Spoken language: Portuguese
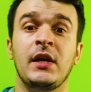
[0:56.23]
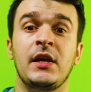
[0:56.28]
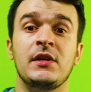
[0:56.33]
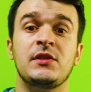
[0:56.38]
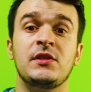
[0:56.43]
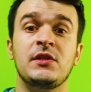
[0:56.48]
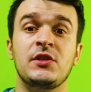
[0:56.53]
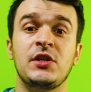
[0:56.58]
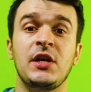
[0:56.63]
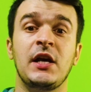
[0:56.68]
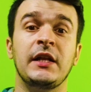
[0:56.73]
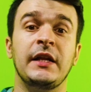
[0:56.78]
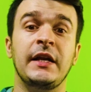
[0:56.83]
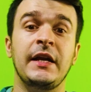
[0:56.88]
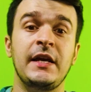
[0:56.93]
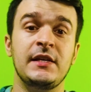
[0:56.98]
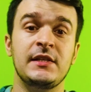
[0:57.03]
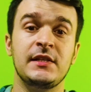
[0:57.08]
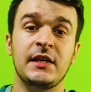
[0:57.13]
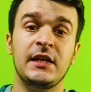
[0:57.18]
esse
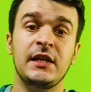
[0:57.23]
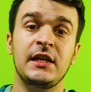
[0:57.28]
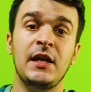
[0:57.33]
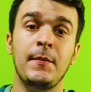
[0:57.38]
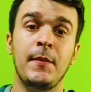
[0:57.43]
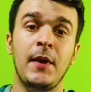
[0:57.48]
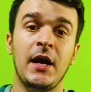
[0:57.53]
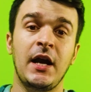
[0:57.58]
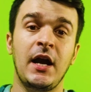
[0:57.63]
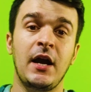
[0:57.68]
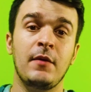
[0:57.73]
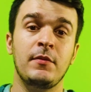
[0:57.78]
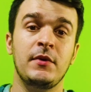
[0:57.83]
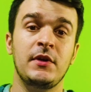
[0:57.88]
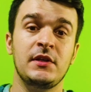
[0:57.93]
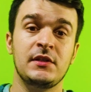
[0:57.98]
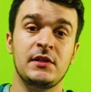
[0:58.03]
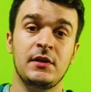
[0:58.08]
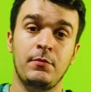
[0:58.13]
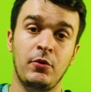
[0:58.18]
xadrez aqui da minha
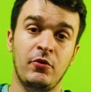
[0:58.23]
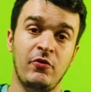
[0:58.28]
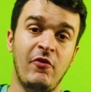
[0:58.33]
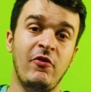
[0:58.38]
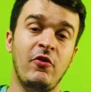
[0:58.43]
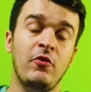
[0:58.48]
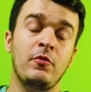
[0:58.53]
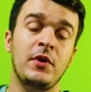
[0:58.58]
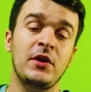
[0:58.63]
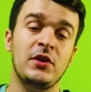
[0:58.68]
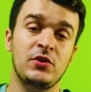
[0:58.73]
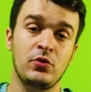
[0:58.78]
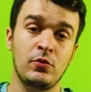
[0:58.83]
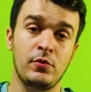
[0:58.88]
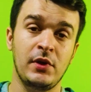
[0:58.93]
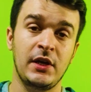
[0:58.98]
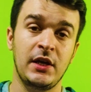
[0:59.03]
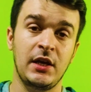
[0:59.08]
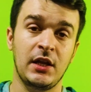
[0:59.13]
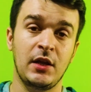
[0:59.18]
camisa provavelmente
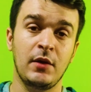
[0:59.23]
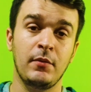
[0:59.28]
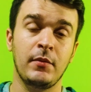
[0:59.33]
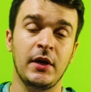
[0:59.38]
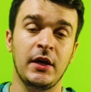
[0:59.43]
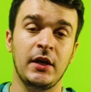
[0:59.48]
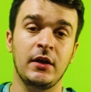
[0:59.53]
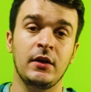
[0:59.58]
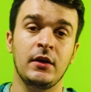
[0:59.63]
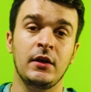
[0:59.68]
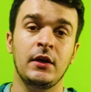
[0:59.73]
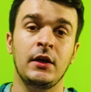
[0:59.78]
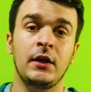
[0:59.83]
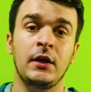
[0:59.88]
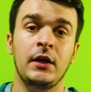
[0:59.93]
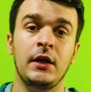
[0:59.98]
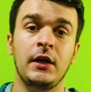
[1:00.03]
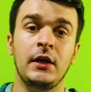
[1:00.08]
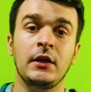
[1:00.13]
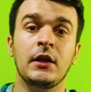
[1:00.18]
sumiria também.
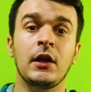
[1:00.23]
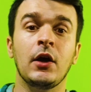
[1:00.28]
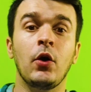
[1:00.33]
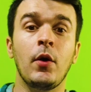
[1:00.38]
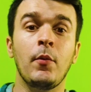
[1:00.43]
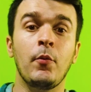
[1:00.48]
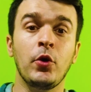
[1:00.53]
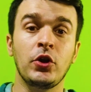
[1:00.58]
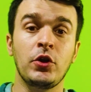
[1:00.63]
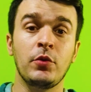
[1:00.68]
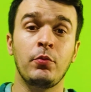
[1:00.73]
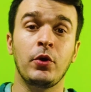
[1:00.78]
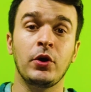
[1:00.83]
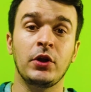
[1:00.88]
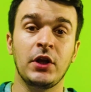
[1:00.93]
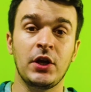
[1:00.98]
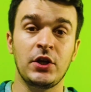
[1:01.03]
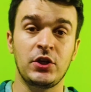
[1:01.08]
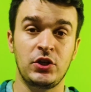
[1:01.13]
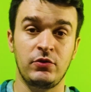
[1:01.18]
Então é muito
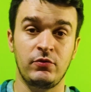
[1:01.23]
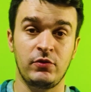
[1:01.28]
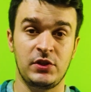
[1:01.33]
importante